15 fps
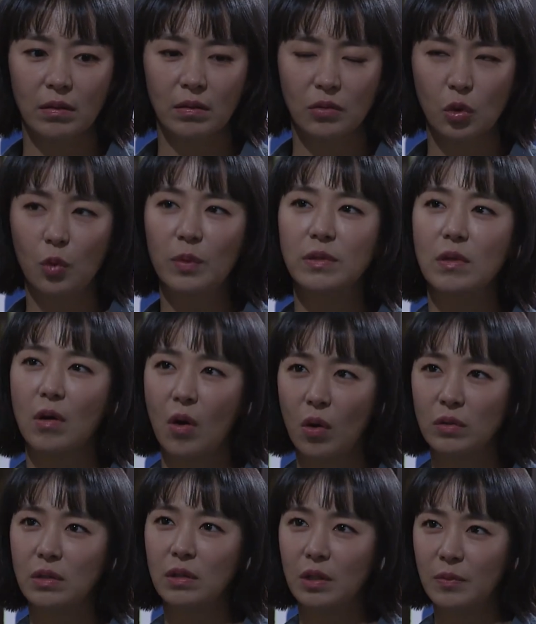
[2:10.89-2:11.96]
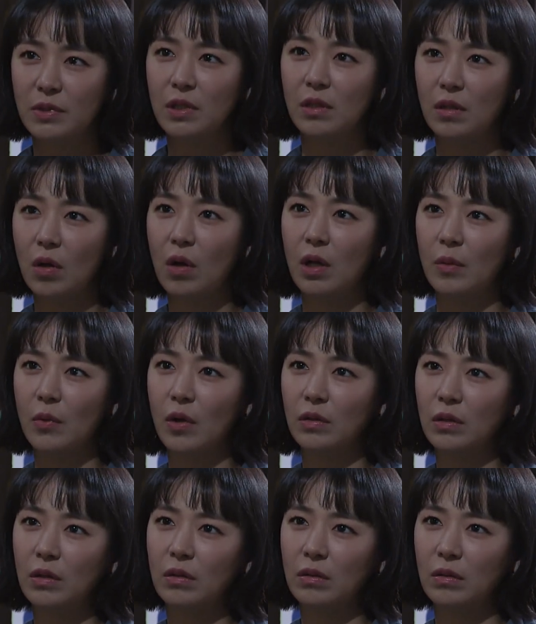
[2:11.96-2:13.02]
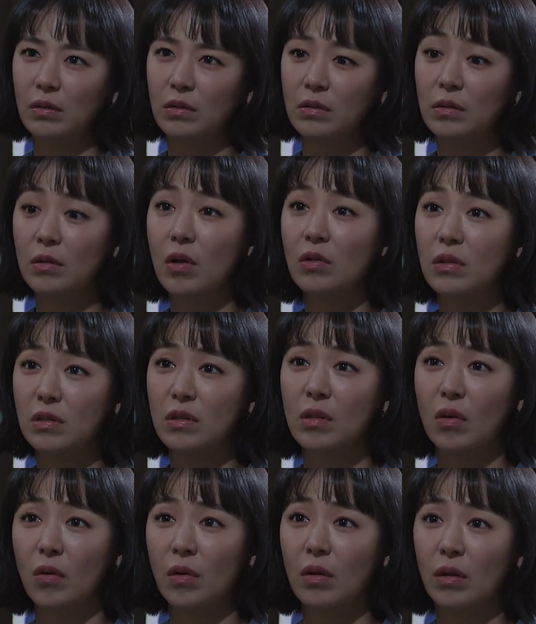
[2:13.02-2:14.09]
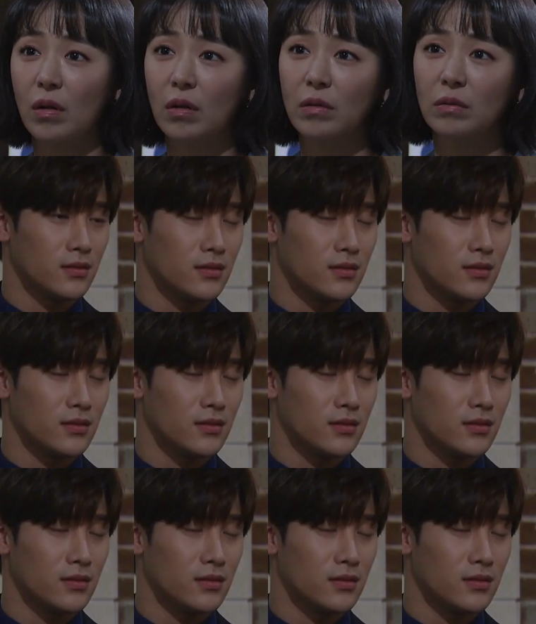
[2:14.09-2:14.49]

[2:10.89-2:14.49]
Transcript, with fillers: 조비서 거짓 임신인 거 알면은 쓰러지실 거예요.